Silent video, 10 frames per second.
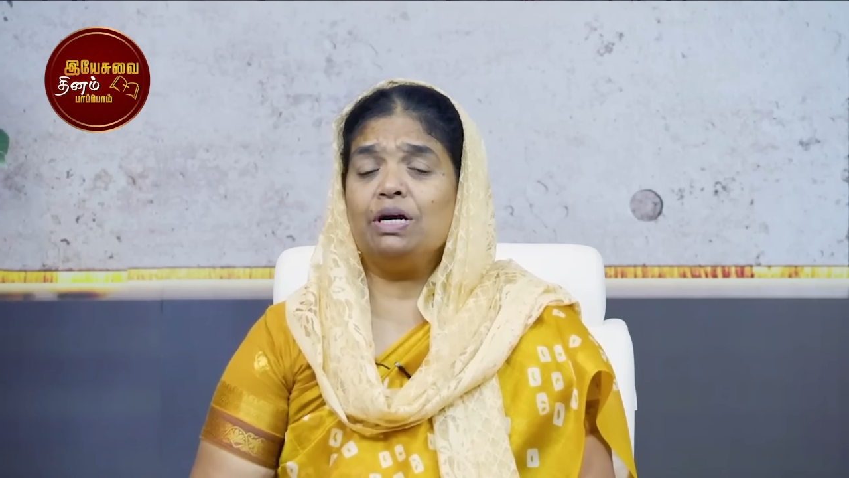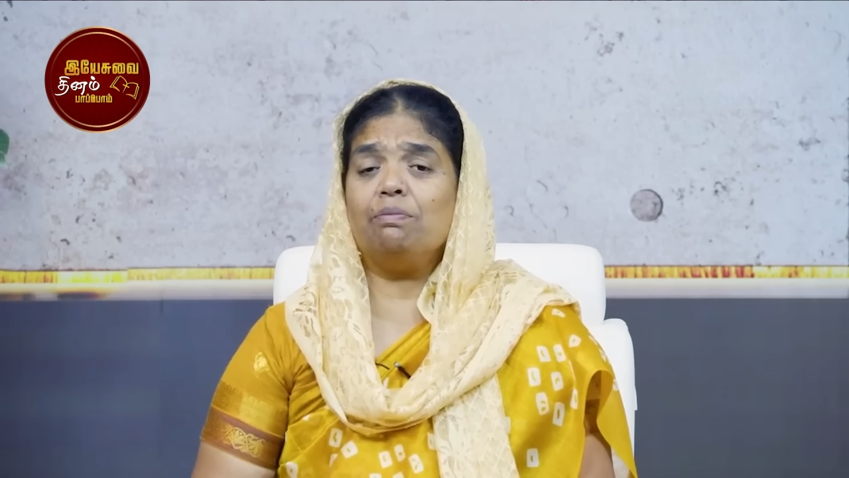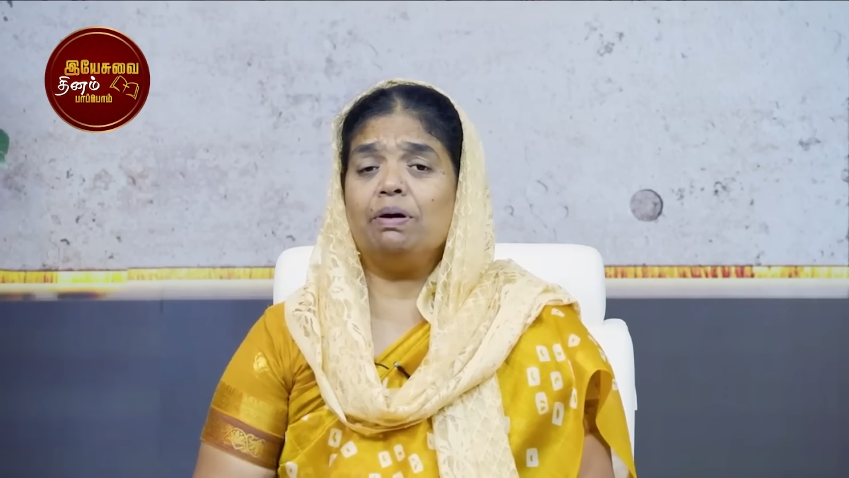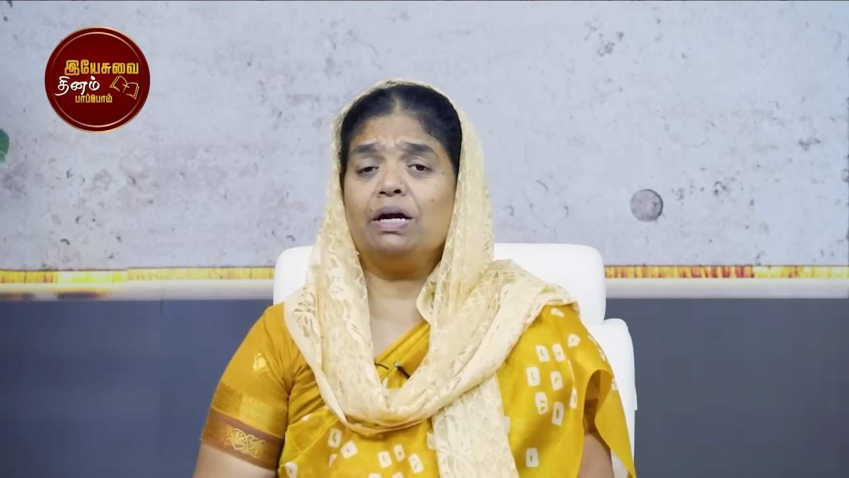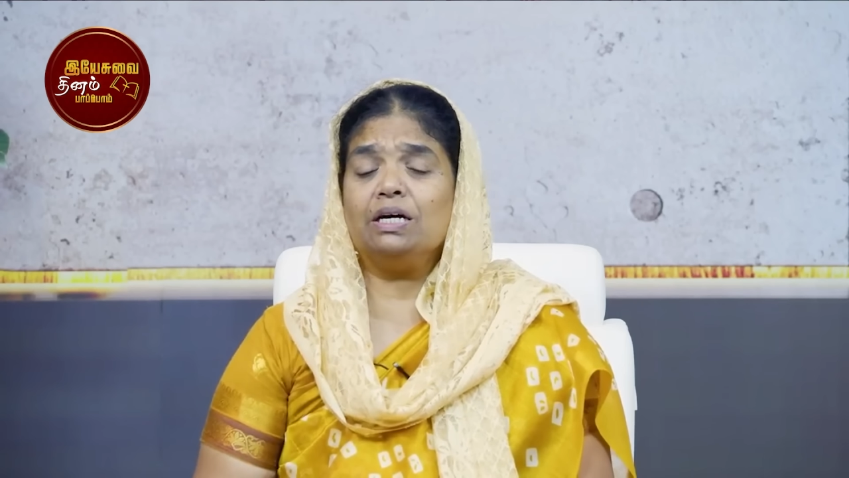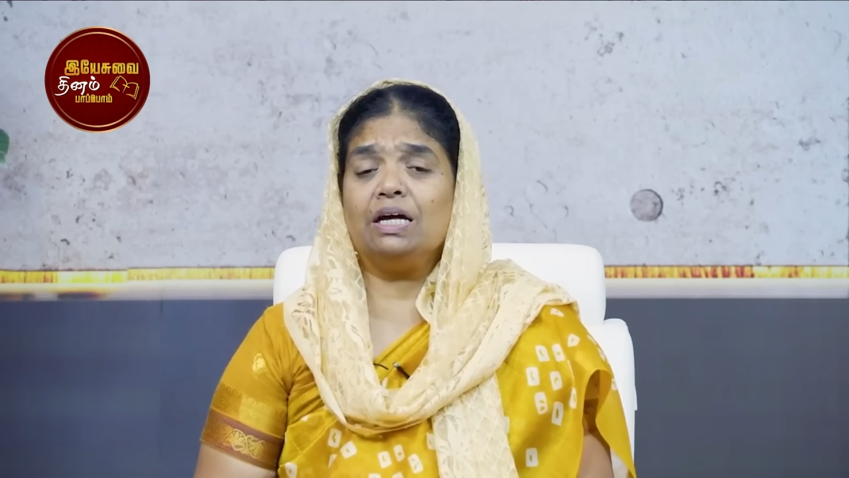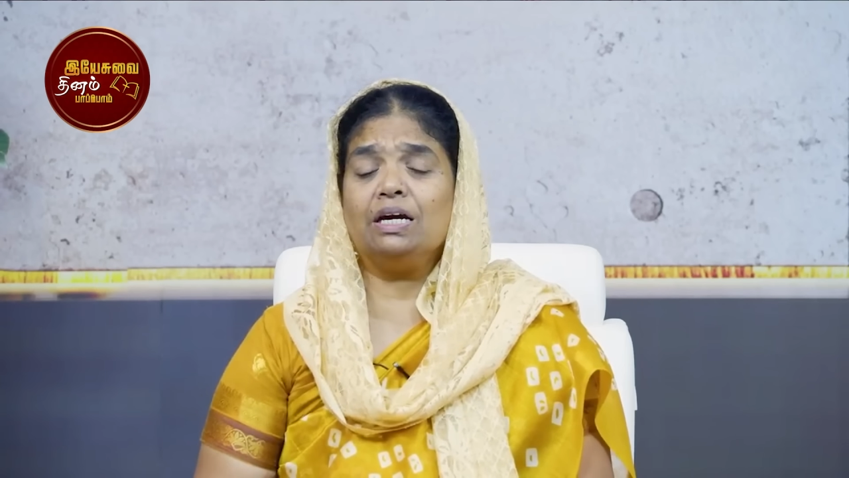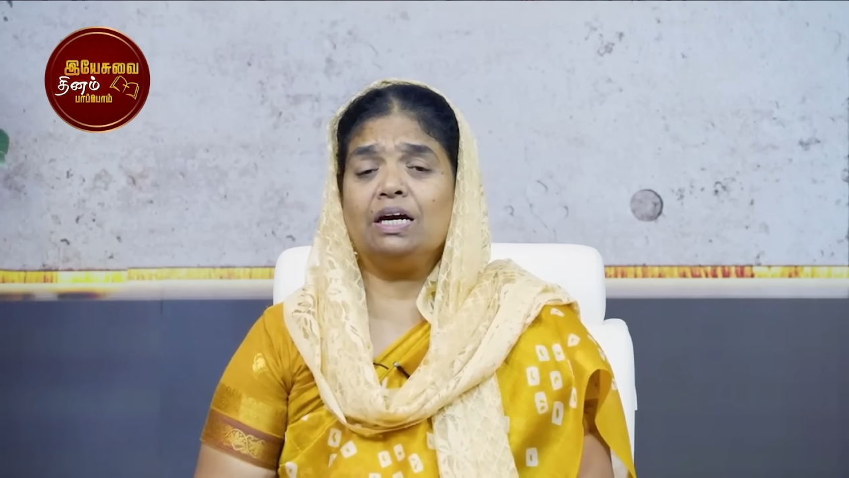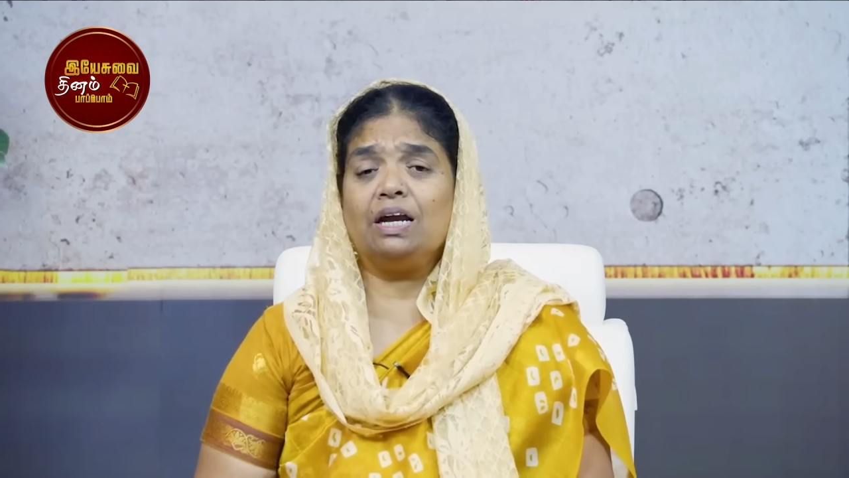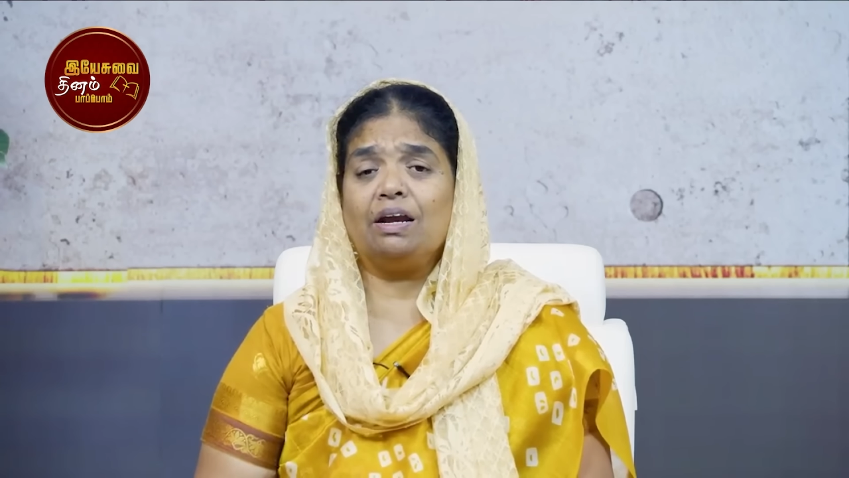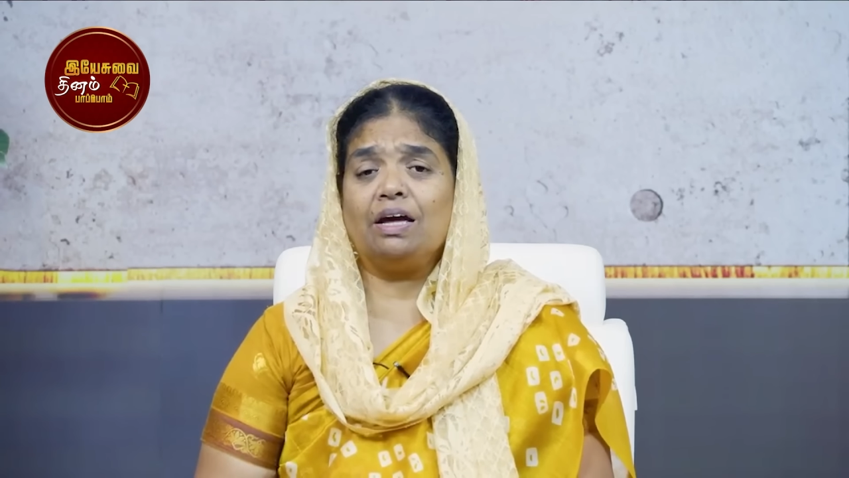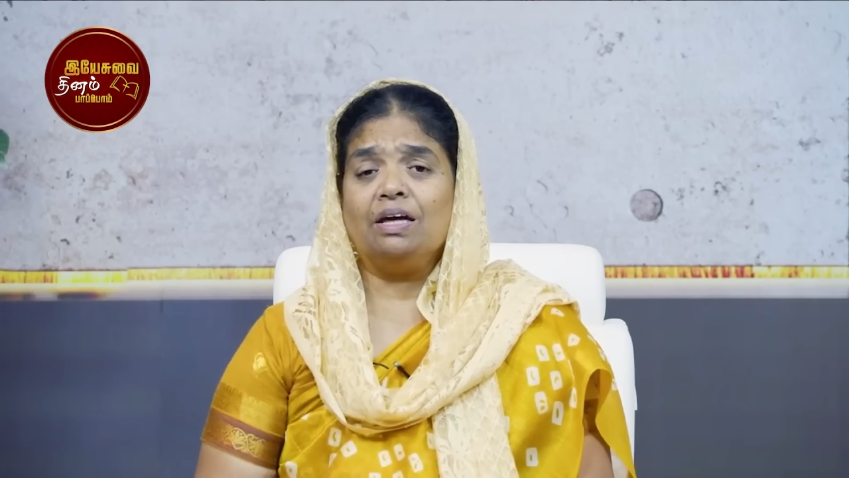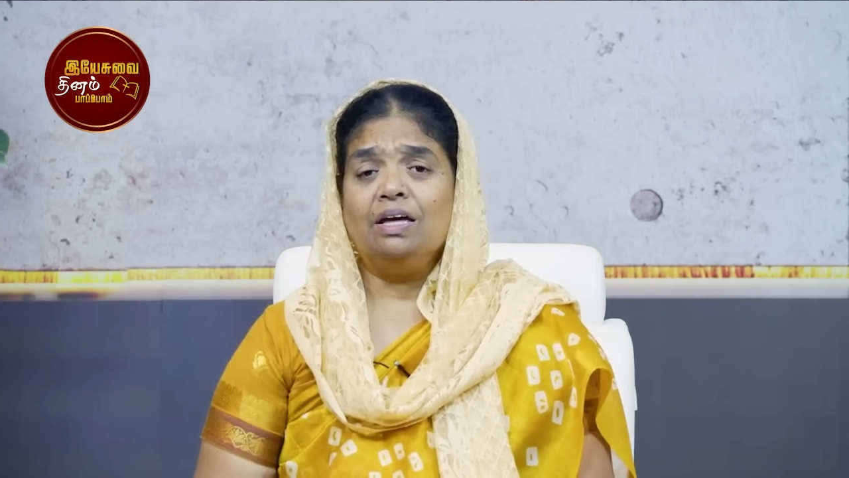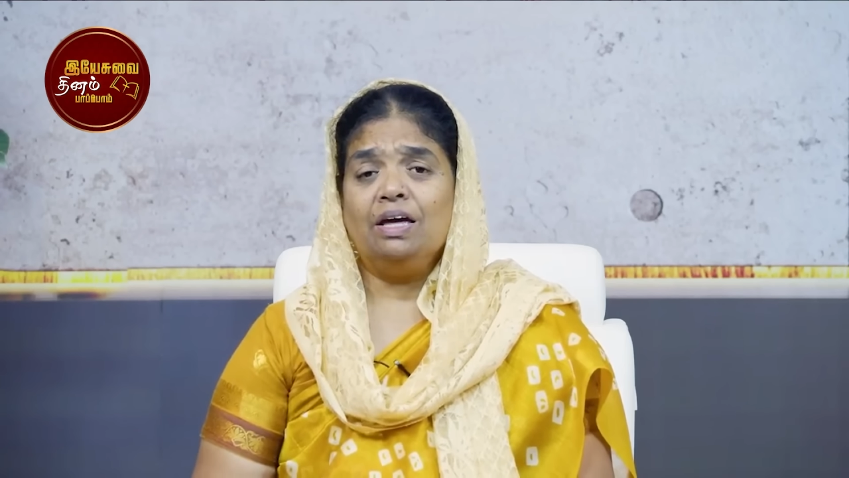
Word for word: ஒரு நபர் அங்கு இருக்கிறாரே